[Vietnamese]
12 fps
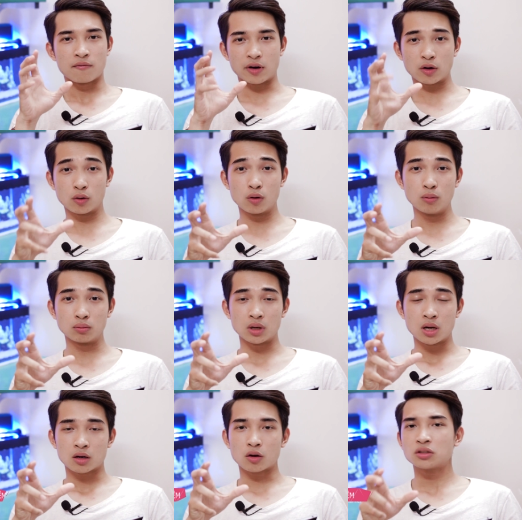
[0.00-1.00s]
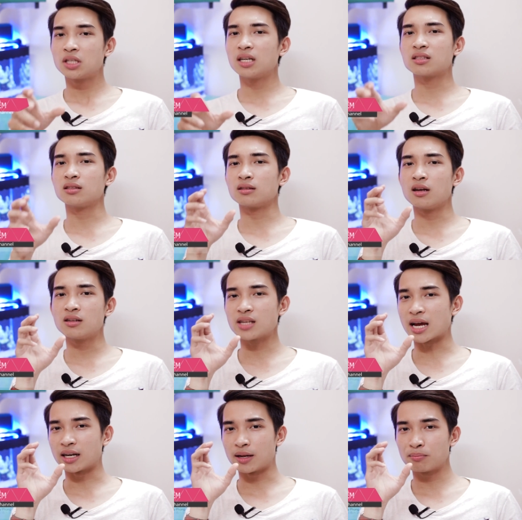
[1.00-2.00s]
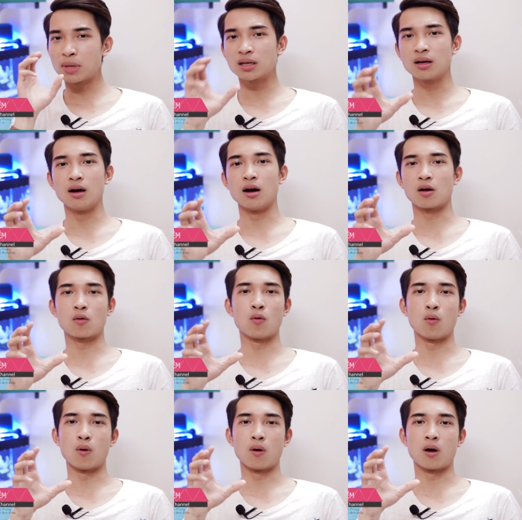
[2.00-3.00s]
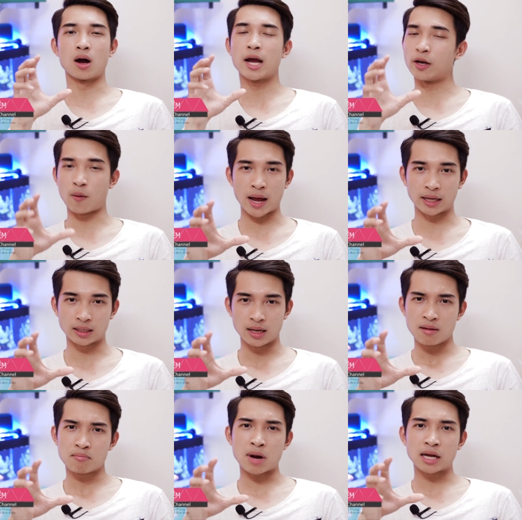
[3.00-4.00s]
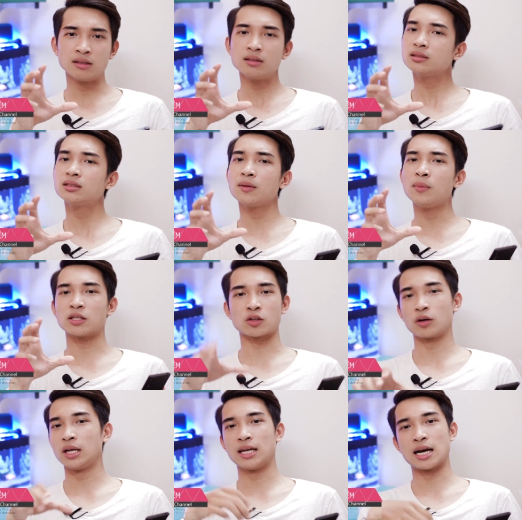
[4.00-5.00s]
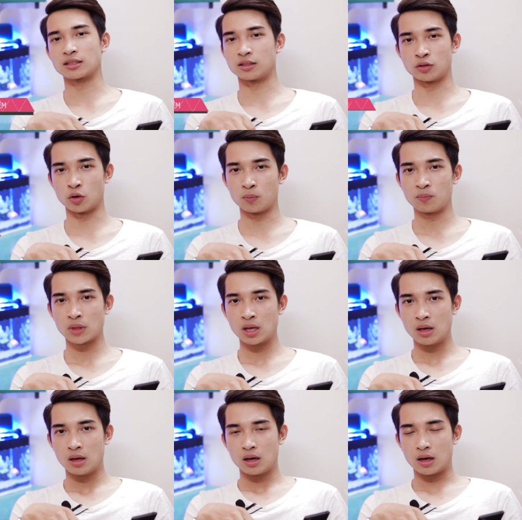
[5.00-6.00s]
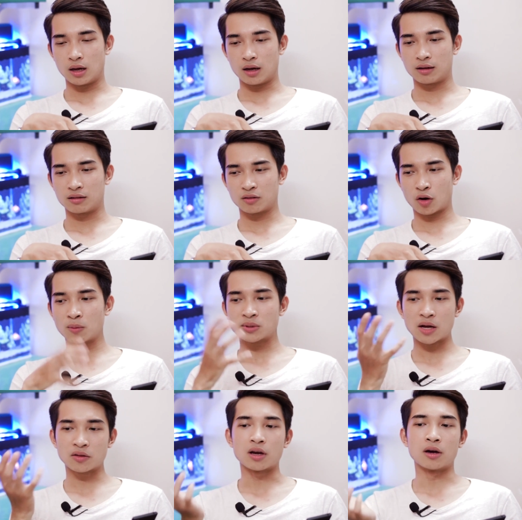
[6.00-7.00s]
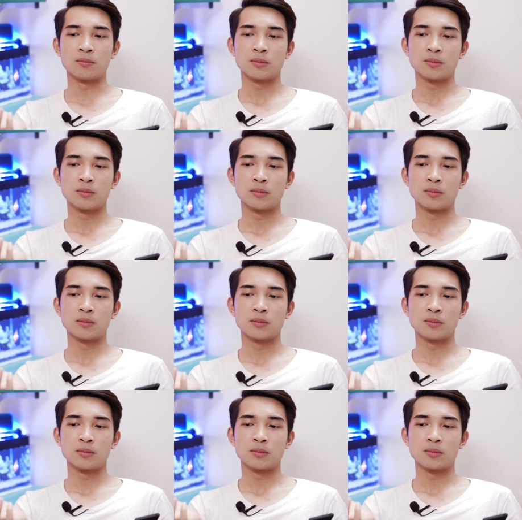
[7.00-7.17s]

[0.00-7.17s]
Và cuối cùng, đó chính là sự đơn giản đến bất ngờ của hệ điều hành mà những thiết bị Sony đang sử dụng. À, nói làm sao nhỉ?